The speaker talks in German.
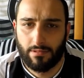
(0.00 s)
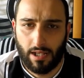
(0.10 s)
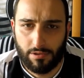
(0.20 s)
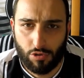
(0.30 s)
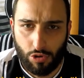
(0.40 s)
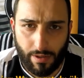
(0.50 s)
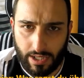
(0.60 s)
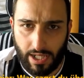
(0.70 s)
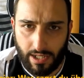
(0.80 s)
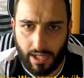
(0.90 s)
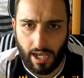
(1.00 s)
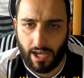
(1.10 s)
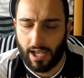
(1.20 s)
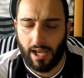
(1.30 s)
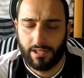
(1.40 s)
Also über den
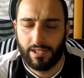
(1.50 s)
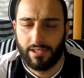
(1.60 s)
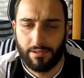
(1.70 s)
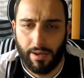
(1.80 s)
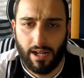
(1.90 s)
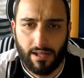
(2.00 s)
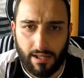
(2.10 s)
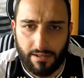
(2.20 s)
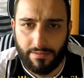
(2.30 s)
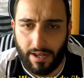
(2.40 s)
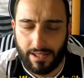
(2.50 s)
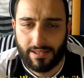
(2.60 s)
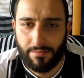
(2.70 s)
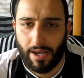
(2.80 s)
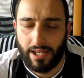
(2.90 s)
GAK schätze ich mal, äh,
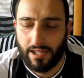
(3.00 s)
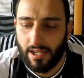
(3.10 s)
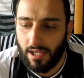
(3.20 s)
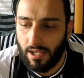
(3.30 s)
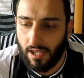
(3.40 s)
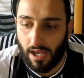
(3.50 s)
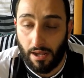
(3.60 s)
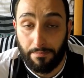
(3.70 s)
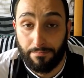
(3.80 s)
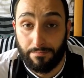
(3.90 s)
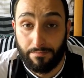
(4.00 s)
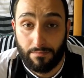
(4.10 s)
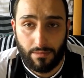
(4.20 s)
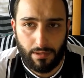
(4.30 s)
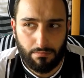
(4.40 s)
was gemeint.
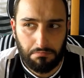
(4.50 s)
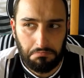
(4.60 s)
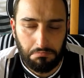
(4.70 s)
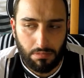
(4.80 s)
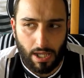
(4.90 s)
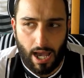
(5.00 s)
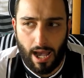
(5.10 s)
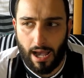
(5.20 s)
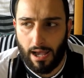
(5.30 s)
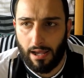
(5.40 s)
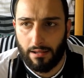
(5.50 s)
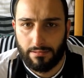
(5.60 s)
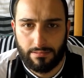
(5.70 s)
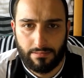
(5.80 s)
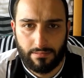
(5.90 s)
Ähm,
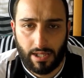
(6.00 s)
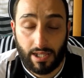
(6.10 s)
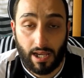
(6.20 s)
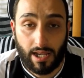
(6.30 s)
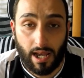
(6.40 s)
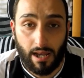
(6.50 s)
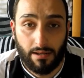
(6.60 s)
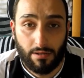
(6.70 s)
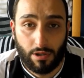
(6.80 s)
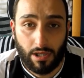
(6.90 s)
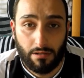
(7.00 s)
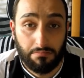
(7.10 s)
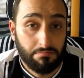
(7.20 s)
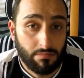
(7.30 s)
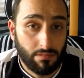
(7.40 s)
ja, der GRK, okay,
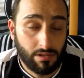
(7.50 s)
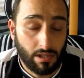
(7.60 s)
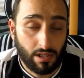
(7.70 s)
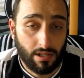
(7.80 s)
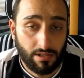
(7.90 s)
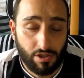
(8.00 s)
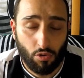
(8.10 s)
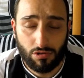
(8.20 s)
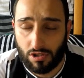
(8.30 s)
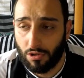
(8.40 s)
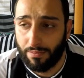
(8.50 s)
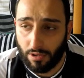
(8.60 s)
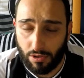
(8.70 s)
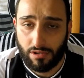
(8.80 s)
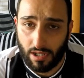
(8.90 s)
ist ein Traditionsclub
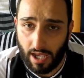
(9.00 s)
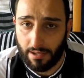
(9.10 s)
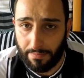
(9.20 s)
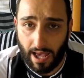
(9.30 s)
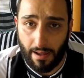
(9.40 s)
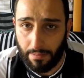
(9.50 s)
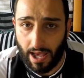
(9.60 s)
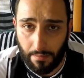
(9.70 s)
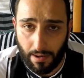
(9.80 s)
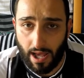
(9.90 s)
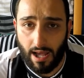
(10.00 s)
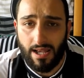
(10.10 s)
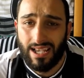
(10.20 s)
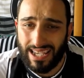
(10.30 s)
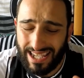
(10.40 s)
in Österreich, bla bla
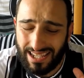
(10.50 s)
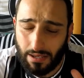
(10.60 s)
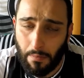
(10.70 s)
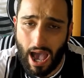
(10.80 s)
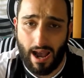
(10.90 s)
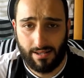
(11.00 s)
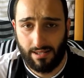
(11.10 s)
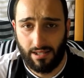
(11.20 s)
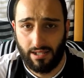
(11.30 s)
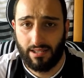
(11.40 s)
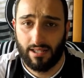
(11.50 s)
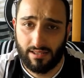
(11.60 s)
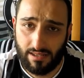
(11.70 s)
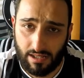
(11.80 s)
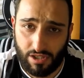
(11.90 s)
bla. Ich mag sie nicht.
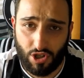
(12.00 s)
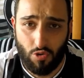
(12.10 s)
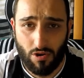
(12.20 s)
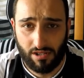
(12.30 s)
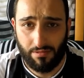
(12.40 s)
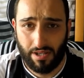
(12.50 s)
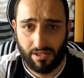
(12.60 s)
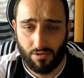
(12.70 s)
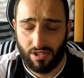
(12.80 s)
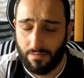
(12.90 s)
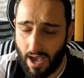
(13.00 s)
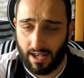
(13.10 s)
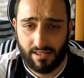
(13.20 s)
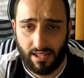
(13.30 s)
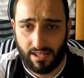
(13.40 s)
Das ist jetzt die Kurzversion. Ich
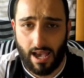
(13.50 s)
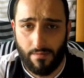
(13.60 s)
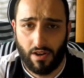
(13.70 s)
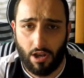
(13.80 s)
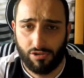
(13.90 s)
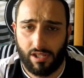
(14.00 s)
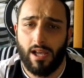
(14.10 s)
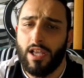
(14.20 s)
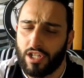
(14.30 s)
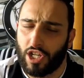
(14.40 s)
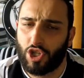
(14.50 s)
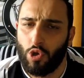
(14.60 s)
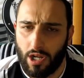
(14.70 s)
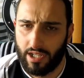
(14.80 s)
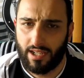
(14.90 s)
mag sie nicht einfach aus der
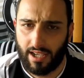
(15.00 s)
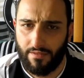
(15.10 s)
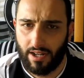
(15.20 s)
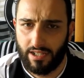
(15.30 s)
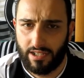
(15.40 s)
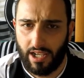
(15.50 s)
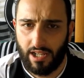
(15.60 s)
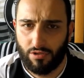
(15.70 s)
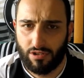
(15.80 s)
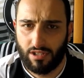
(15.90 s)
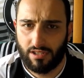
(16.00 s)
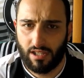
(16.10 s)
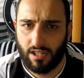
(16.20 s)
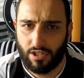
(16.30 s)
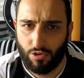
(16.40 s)
natürlichen Rivalität und
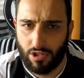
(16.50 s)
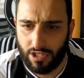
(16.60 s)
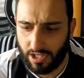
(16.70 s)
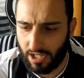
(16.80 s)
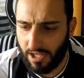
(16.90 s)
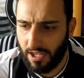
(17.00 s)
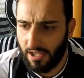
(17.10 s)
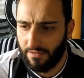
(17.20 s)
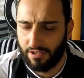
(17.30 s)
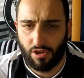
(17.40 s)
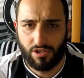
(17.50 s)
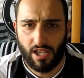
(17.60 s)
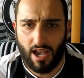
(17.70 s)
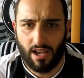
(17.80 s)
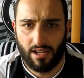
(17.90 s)
diese natürliche, wie soll ich
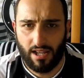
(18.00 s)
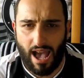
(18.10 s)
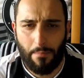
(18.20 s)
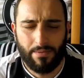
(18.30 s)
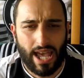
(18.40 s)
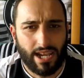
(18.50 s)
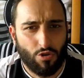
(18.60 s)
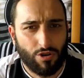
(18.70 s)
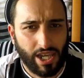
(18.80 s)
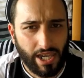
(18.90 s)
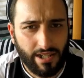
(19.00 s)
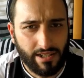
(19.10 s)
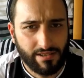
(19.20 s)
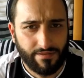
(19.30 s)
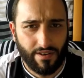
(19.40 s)
sagen, Abneigung gegen
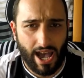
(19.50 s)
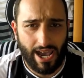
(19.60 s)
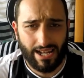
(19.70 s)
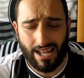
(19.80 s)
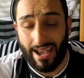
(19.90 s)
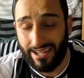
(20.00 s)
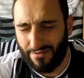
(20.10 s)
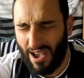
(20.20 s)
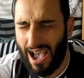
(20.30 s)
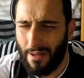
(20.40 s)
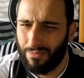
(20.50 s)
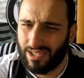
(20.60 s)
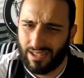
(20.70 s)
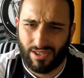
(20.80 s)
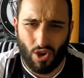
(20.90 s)
diesen Verein. Allein die Farben,
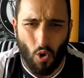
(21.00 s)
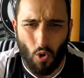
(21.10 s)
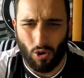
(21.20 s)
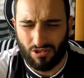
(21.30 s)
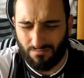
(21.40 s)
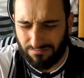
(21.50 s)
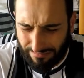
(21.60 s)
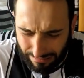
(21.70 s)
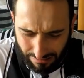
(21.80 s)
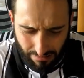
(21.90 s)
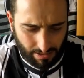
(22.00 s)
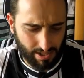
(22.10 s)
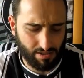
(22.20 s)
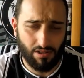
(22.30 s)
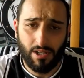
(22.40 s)
dieses Rot
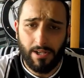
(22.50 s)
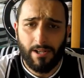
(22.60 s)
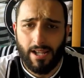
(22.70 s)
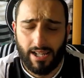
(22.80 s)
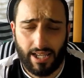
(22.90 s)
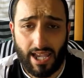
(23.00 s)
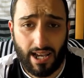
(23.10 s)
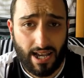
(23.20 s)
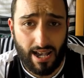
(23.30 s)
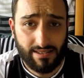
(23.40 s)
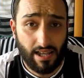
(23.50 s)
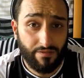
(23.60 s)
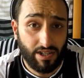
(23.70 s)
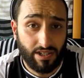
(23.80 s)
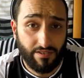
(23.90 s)
also der GRK ist
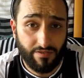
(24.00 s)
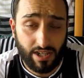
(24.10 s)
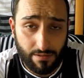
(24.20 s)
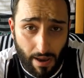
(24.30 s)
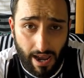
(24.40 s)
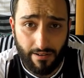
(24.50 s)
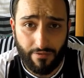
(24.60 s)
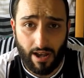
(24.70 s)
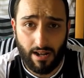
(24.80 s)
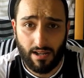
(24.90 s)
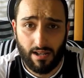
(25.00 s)
definitiv nicht mein Fall.